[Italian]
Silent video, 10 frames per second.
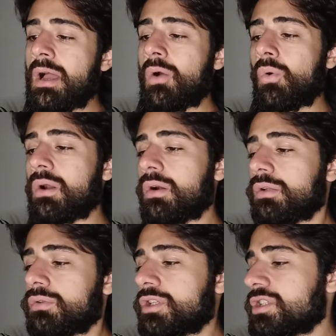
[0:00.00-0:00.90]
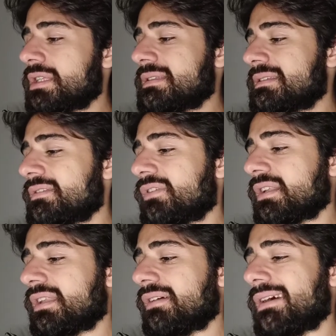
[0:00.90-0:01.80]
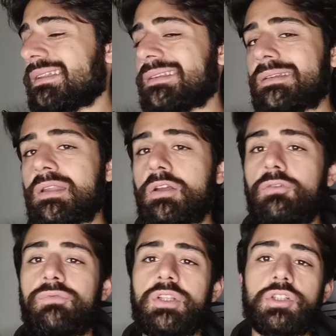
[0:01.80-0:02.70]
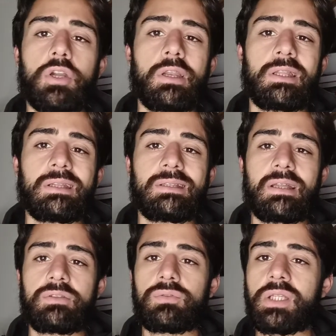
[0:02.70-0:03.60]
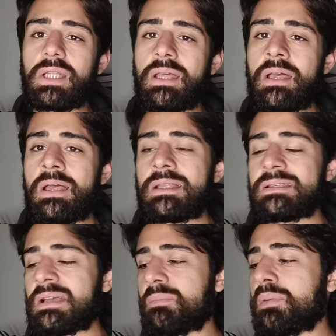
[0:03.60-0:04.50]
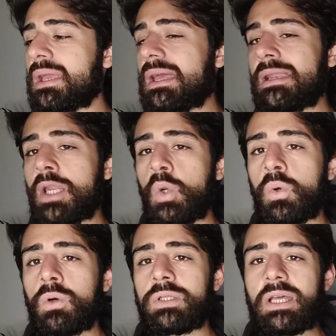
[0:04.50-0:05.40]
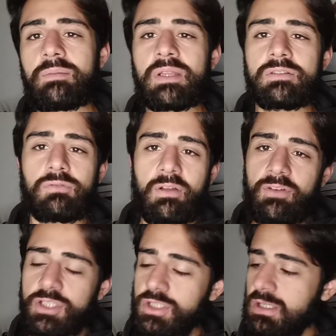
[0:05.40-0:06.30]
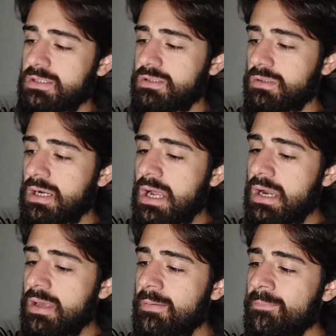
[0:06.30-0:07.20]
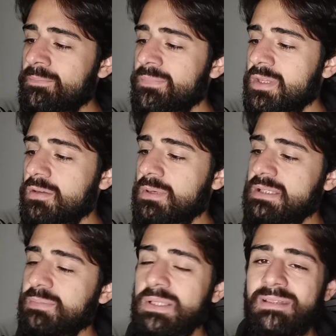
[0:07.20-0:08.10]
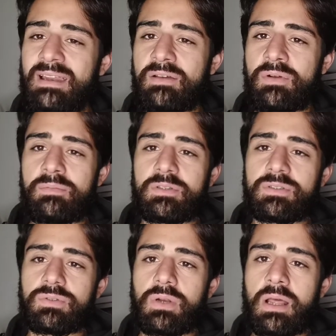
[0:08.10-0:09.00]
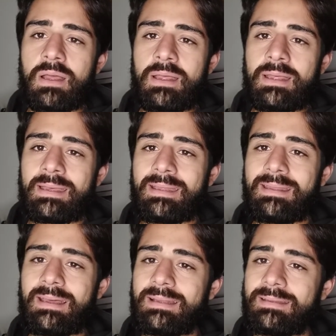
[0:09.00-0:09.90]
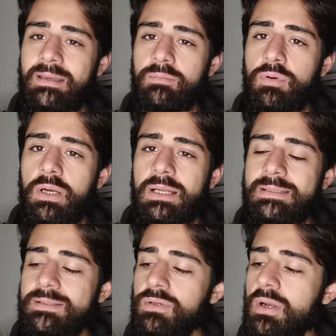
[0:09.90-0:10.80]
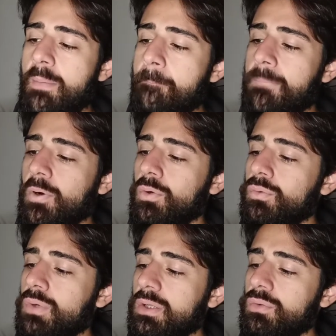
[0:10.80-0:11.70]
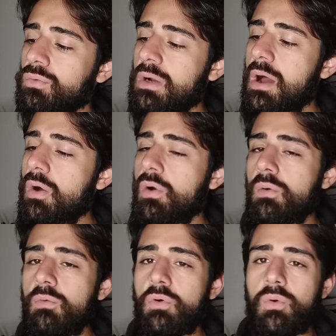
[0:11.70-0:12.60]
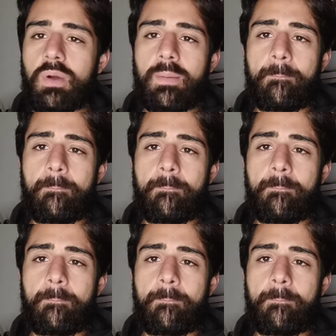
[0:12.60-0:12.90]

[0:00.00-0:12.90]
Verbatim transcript: Qualora tu decidessi di farti avanti e di ricominciare a ritrattare su di te, sappi che nel lungo termine, su una fascia razionale, io mi aspetterei una persona che ti garantirebbe una relazione poco duratura o comunque